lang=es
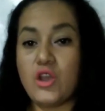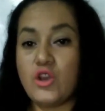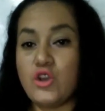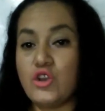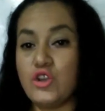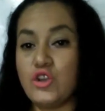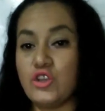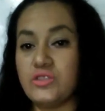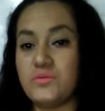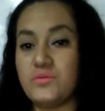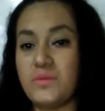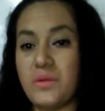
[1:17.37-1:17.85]

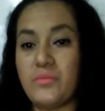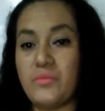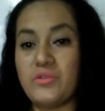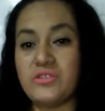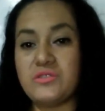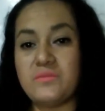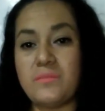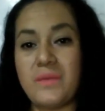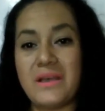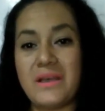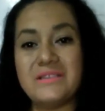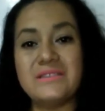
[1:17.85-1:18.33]
Nos
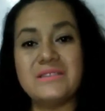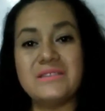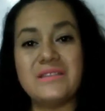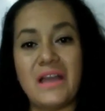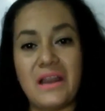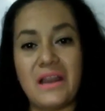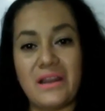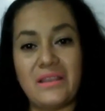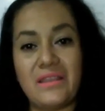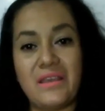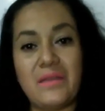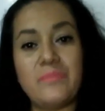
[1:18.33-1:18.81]
vemos más
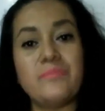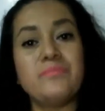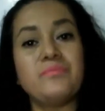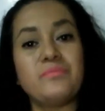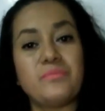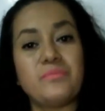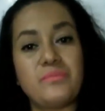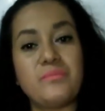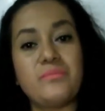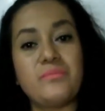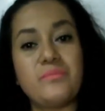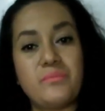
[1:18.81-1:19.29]
tarde
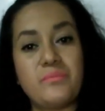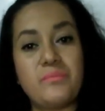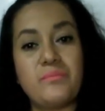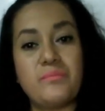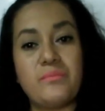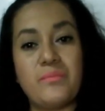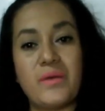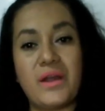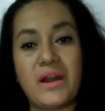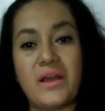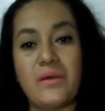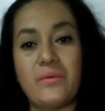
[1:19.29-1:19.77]

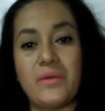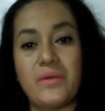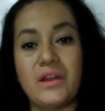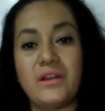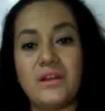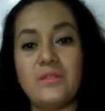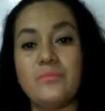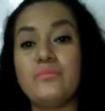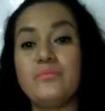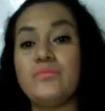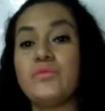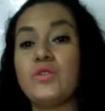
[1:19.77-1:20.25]
para
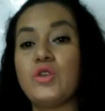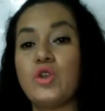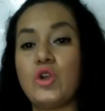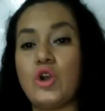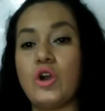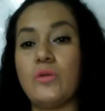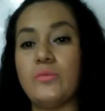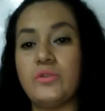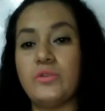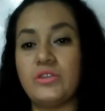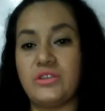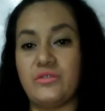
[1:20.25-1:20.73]
ver
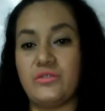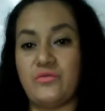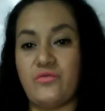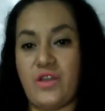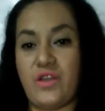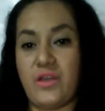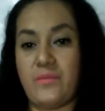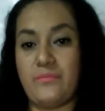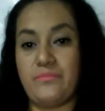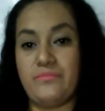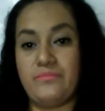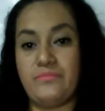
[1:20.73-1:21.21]
cómo te
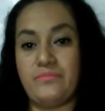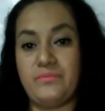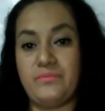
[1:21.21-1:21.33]
fue.